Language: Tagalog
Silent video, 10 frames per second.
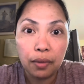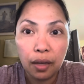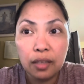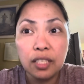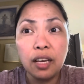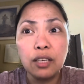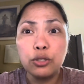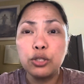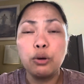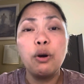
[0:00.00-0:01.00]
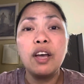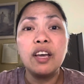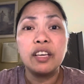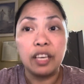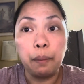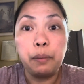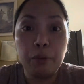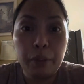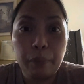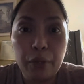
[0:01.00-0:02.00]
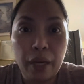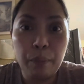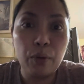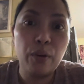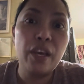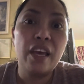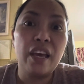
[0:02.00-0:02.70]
asikaso. So, gi-upload na po na mo.